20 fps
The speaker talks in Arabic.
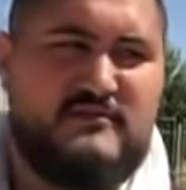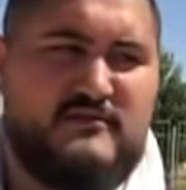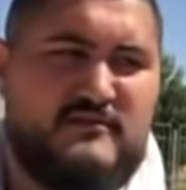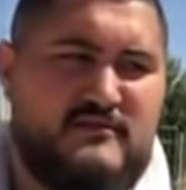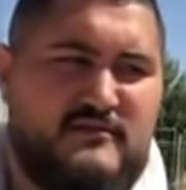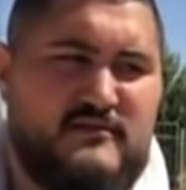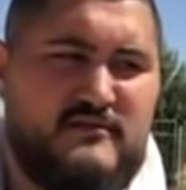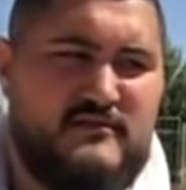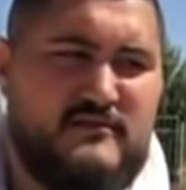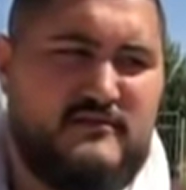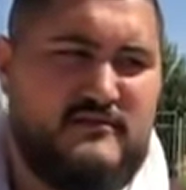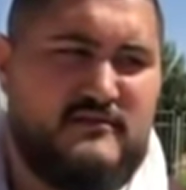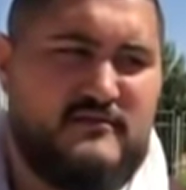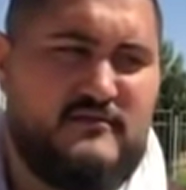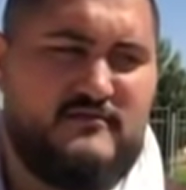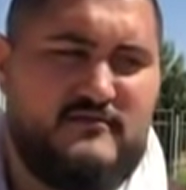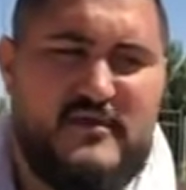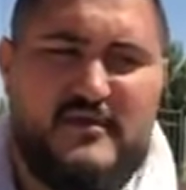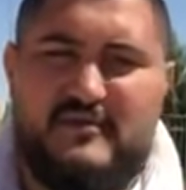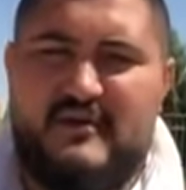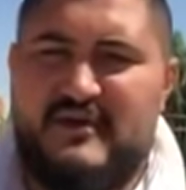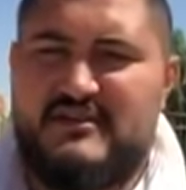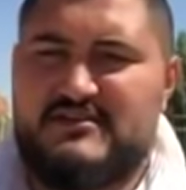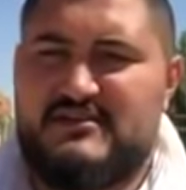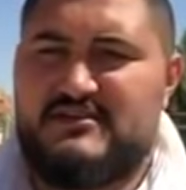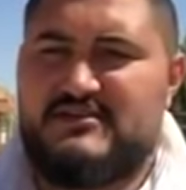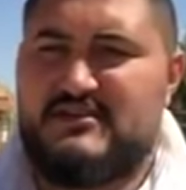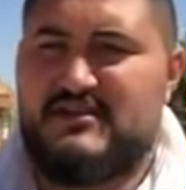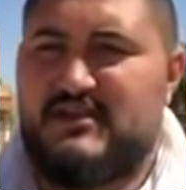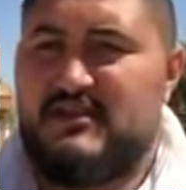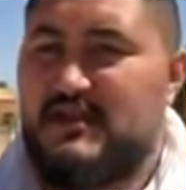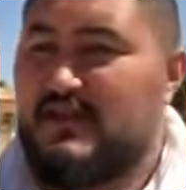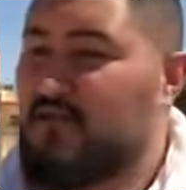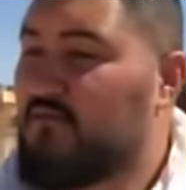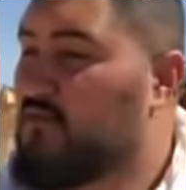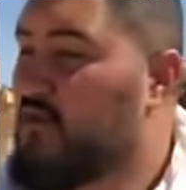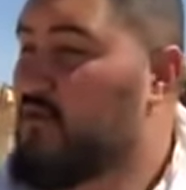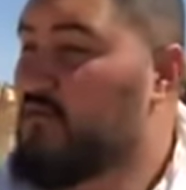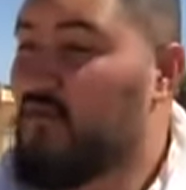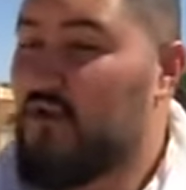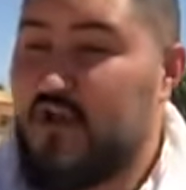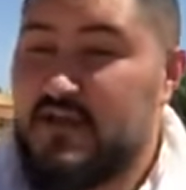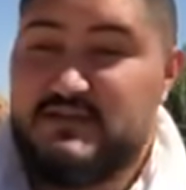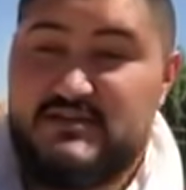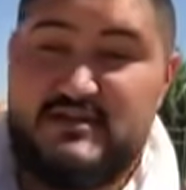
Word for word: بغاش كاع يجي واش يجي انا يعني ما مور